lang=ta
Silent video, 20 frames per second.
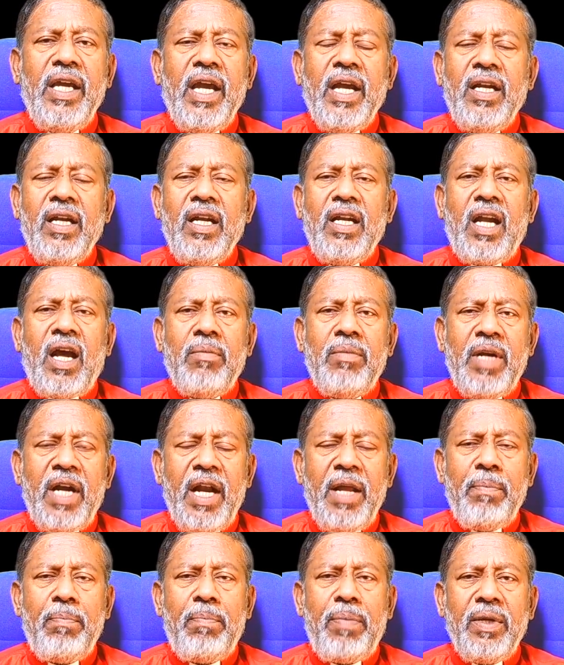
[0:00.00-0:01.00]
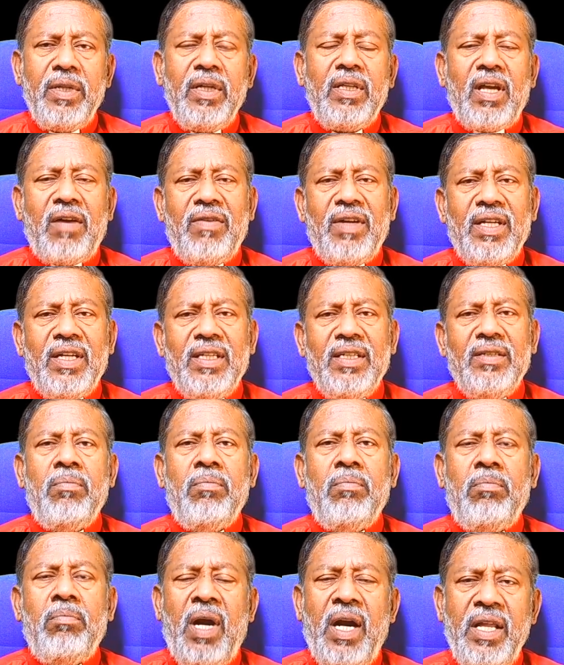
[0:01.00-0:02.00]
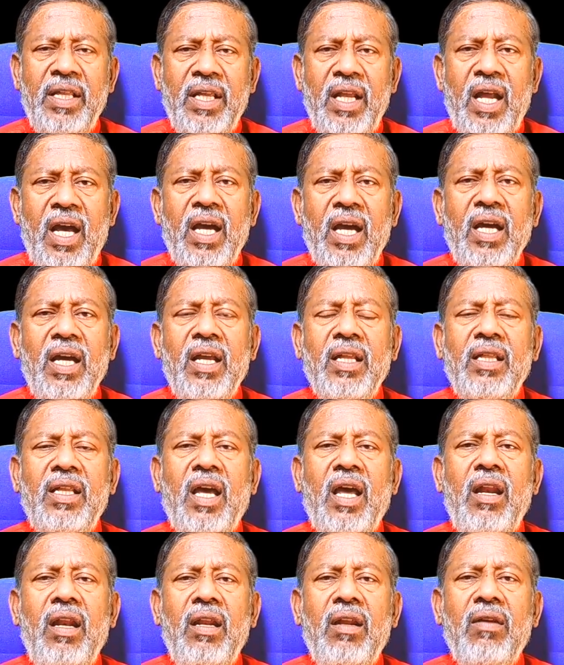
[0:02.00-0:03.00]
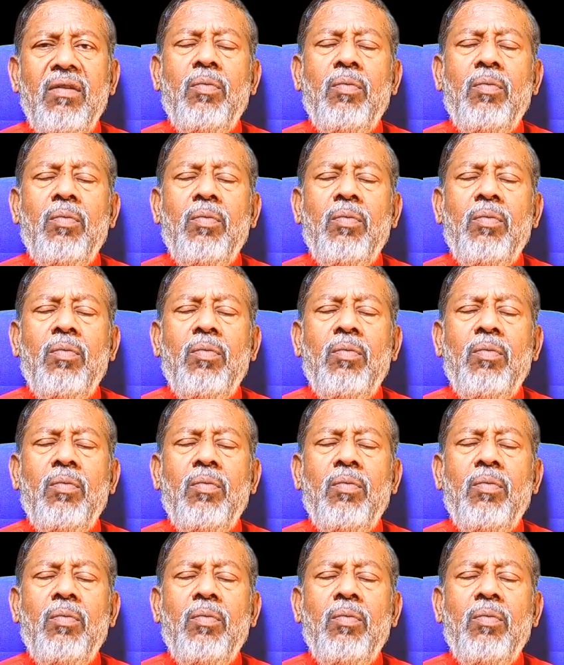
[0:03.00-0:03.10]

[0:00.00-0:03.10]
என்று நாம் நினைப்பது தவறு மனிதனாக இருந்தால்